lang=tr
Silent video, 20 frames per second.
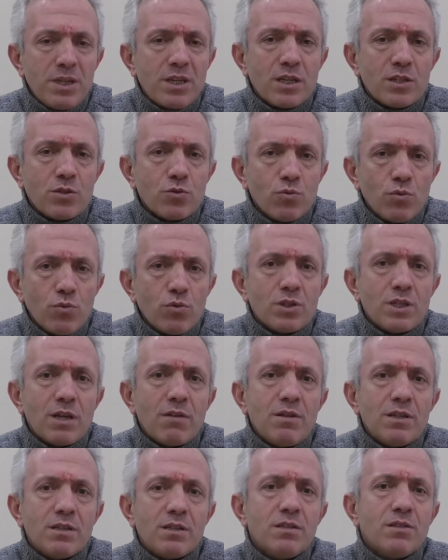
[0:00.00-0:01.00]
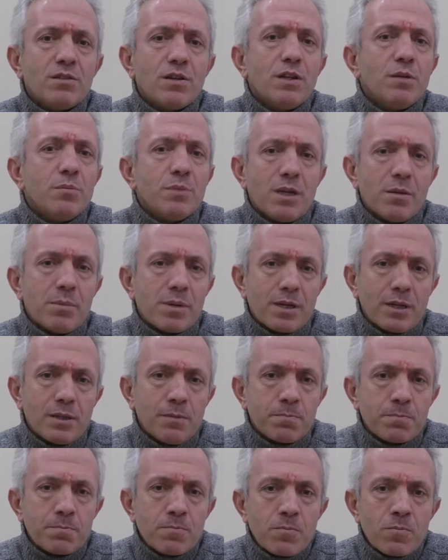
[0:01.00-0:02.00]
Bir kez ulus devletin tanımına
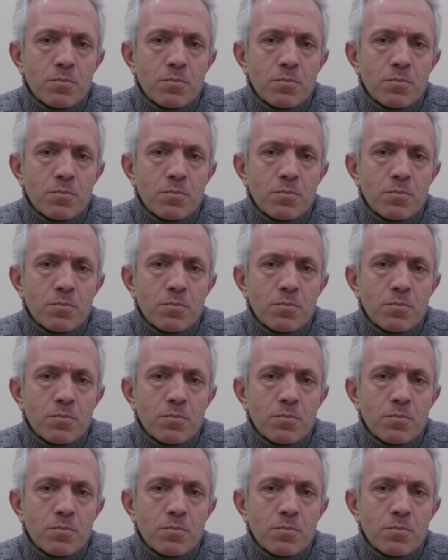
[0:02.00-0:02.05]
bakalım.